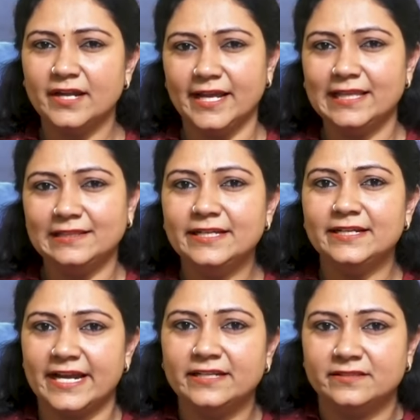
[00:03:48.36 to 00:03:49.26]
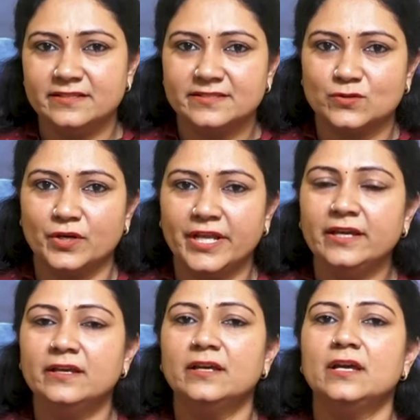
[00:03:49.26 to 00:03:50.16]
అంటే హెల్దీ డైట్ తీసుకొని
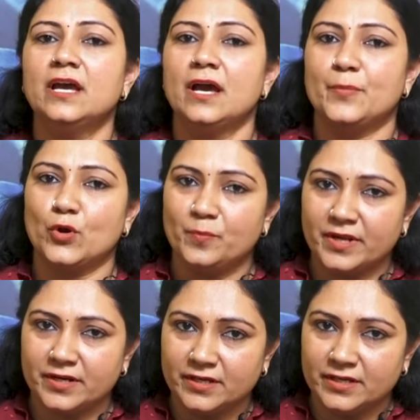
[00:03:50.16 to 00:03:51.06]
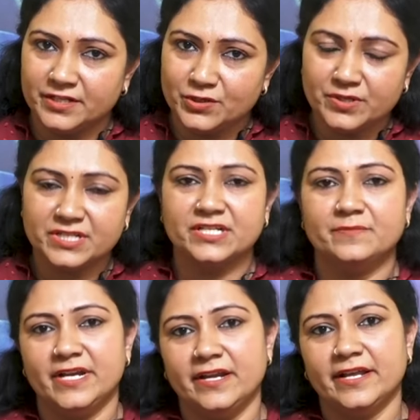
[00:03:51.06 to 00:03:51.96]
ప్రాపర్
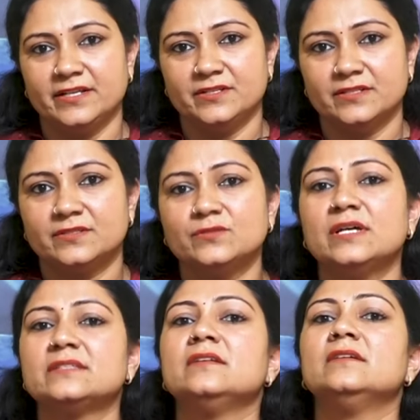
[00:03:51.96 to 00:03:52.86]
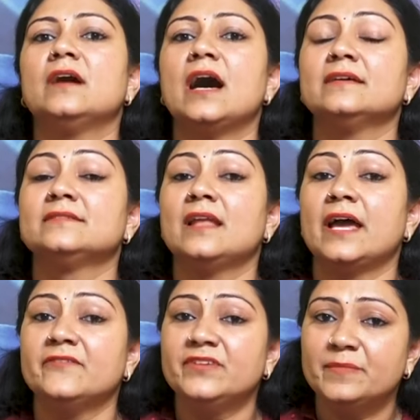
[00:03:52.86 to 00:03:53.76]
న్యూట్రిషన్ మెయింటైన్ చేస్తూ అసలు అసలు
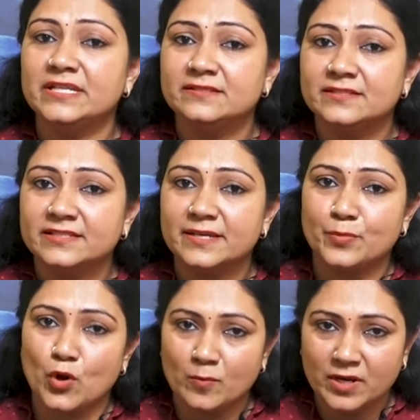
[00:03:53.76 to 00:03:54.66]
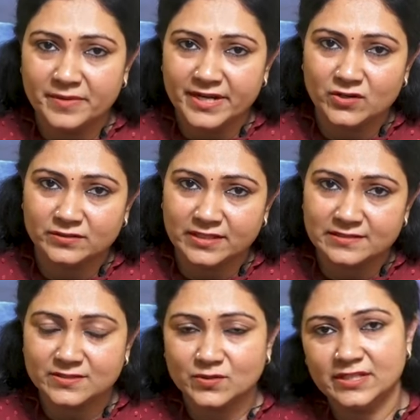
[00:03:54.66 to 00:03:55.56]
హెవీ మెన్సెస్కి ప్రాబ్లం ఏంటో
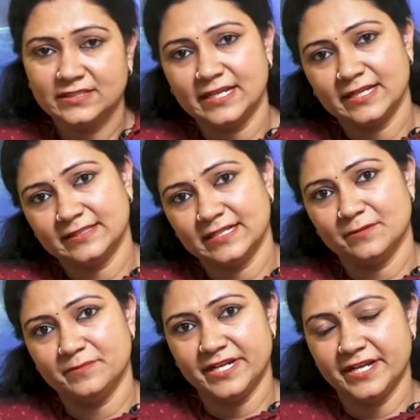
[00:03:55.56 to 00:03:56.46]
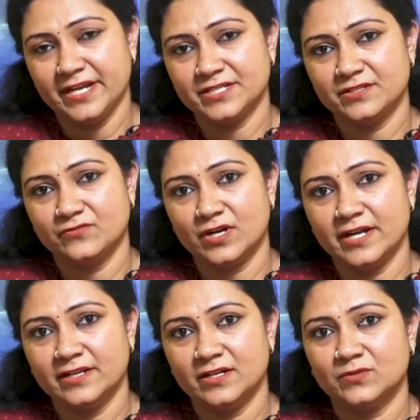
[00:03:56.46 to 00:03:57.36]
తెలుసుకొని దానికి తగ్గ మెడికేషన్
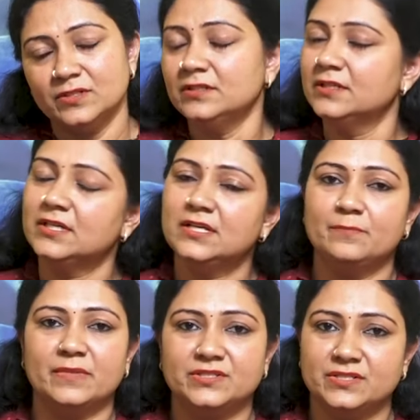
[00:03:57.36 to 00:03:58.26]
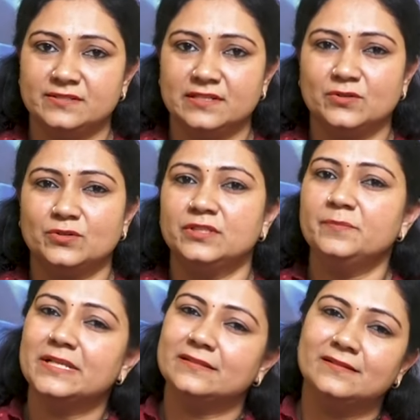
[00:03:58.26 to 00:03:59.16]
వాడినా కూడా మంచి రిజల్ట్
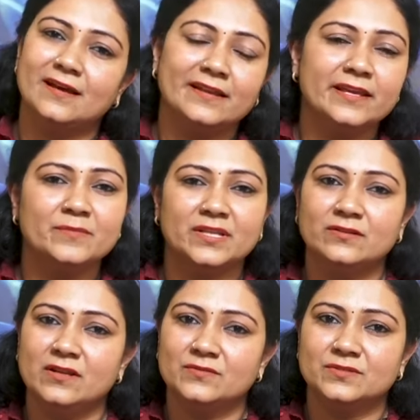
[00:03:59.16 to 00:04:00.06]
ఉంటుంది ప్రతిదానికి మందులు